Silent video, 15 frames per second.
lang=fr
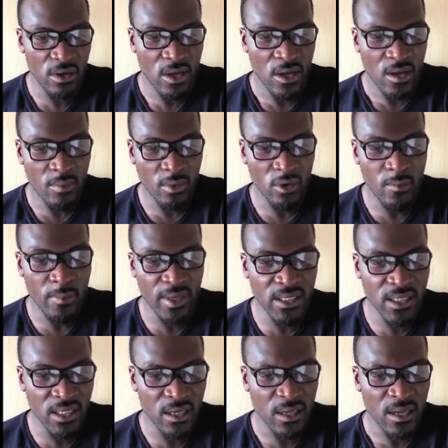pour ne pas dire
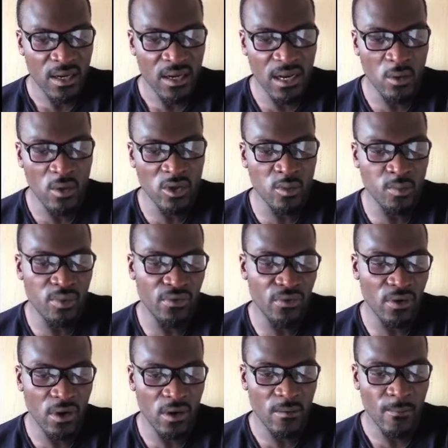la loi du plus fort.
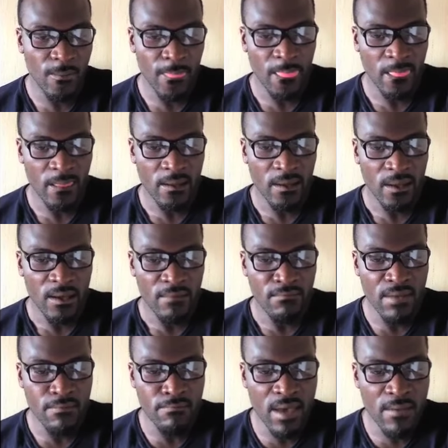Mais
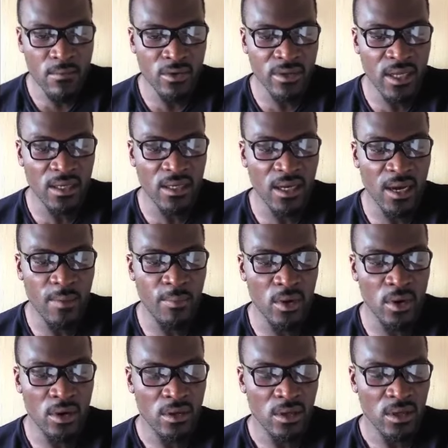même le dernier rapport
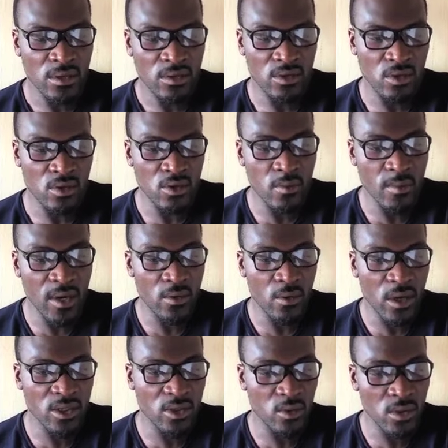de Human Rights
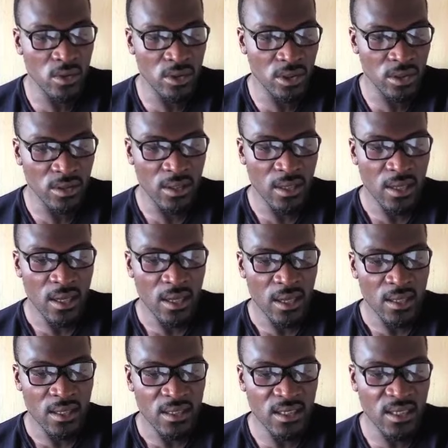Watch,
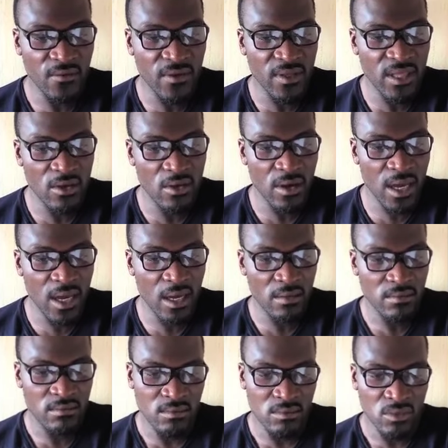qui fait d'ailleurs cas
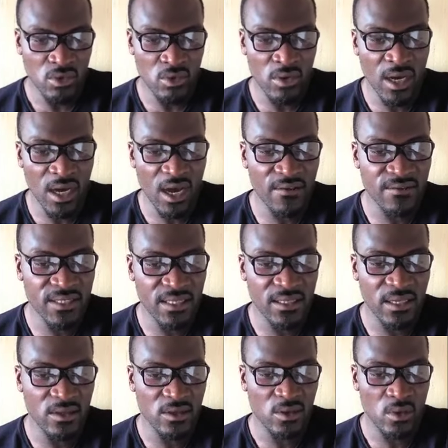de graves atteintes
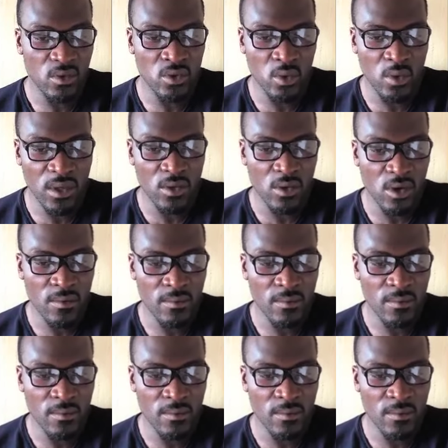aux droits de l'homme